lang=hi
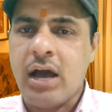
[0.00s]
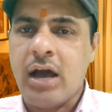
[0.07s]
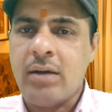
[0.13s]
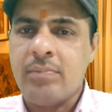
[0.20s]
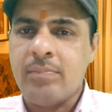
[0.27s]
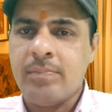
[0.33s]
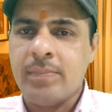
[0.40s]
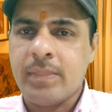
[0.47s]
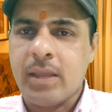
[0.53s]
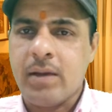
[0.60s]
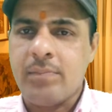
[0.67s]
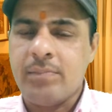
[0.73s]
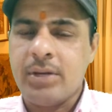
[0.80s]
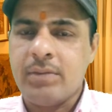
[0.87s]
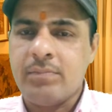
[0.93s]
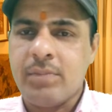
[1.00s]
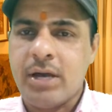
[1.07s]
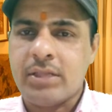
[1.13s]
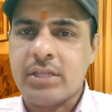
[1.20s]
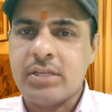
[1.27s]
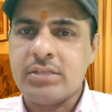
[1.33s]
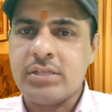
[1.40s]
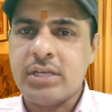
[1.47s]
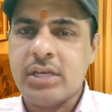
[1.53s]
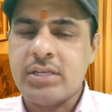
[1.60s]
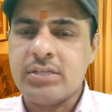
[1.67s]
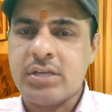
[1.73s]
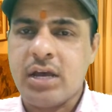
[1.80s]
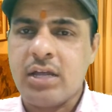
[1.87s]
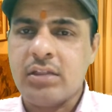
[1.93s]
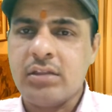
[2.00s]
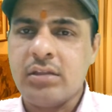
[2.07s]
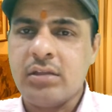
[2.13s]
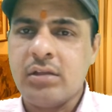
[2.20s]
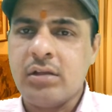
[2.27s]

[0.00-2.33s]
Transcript: आप अपनी माताजी के साथ